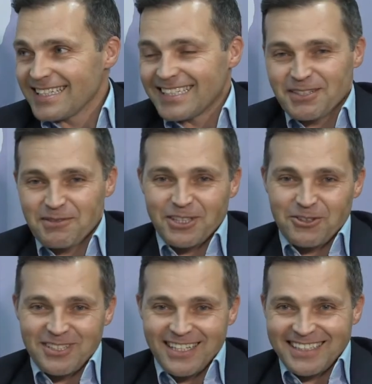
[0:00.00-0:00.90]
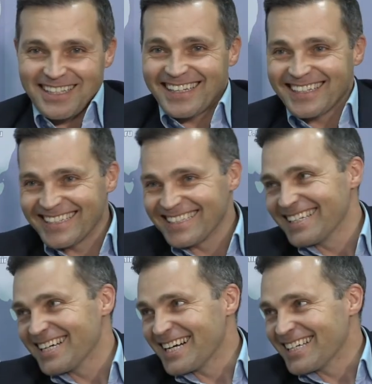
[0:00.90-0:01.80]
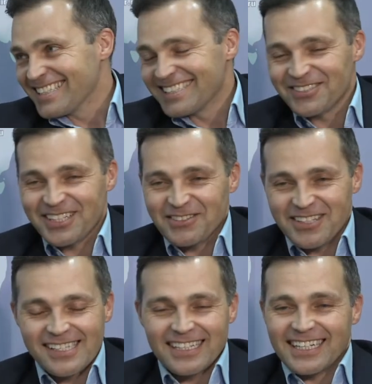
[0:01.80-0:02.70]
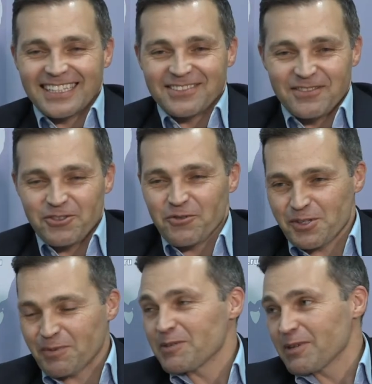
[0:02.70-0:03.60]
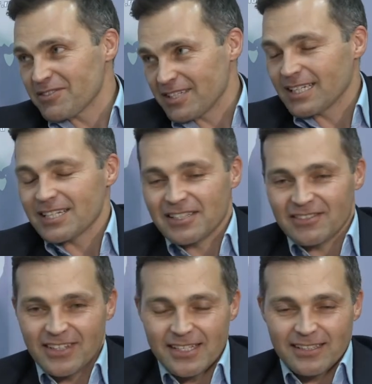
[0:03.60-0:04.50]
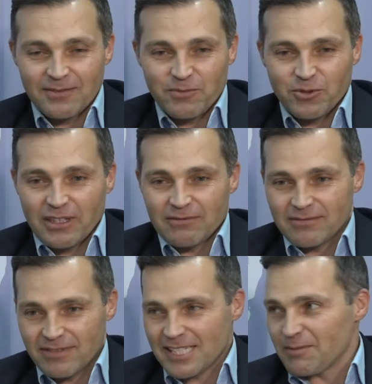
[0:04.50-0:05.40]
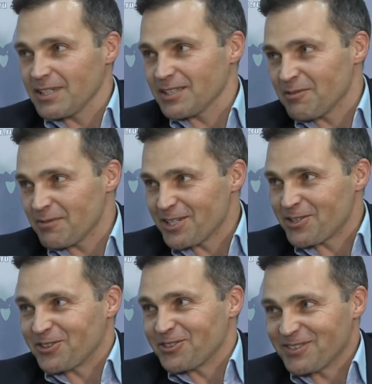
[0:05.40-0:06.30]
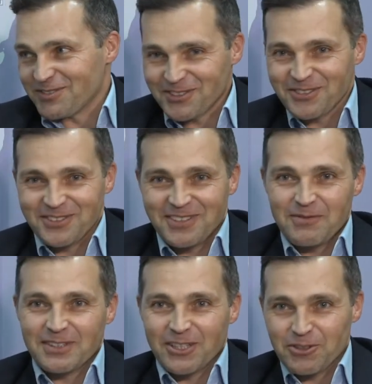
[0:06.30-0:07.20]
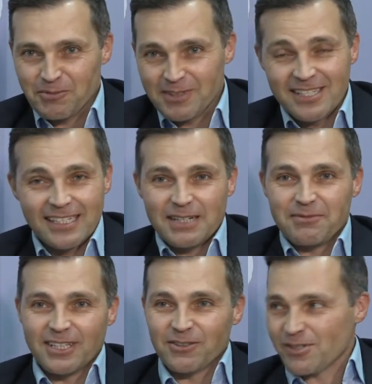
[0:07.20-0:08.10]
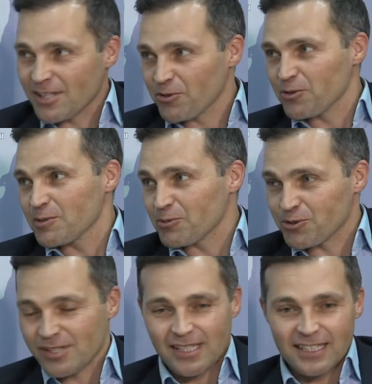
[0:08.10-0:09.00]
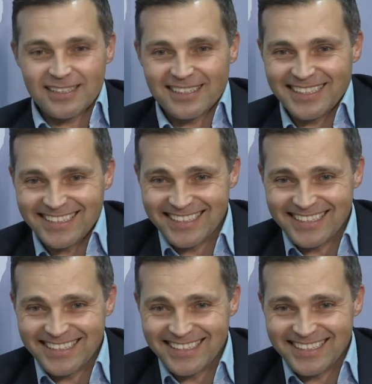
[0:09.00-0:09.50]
это был такой некий ну, как бы, не знаю, как, э, ну, воспринимали все, конечно, весело, ну, там, в 7 лет, там, мальчику, там, ну, вот, капитан, улыбнись, а капитан с такой улыбкой уже стоит, и